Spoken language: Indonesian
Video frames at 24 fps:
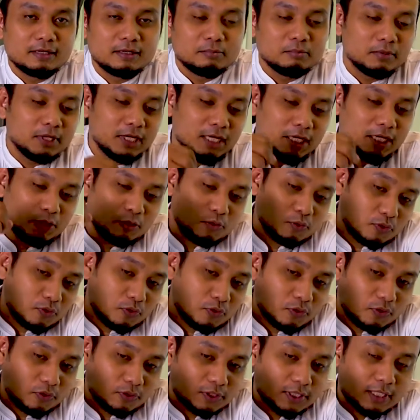
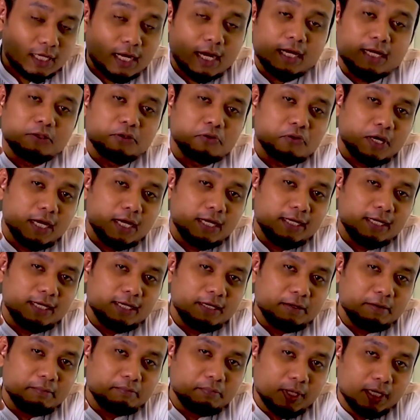Begitu setelah itu orang
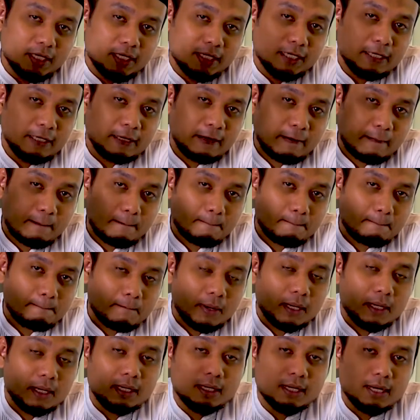ini pergi
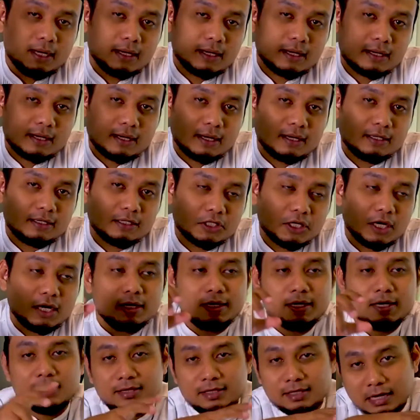meninggalkan
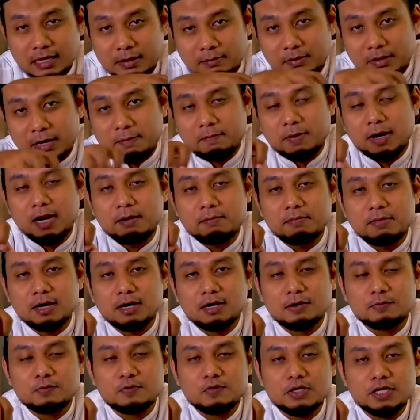Aisyah dan tidak berapa lama
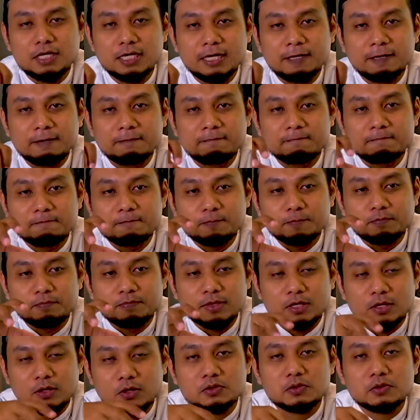kemudian
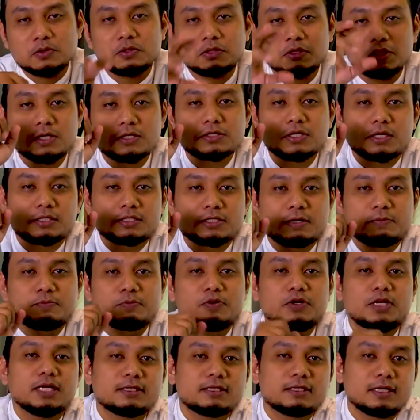Rasulullah SAW
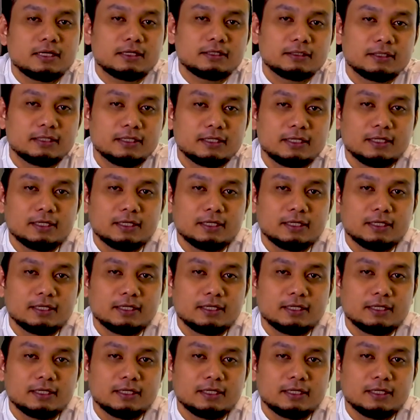pun datang.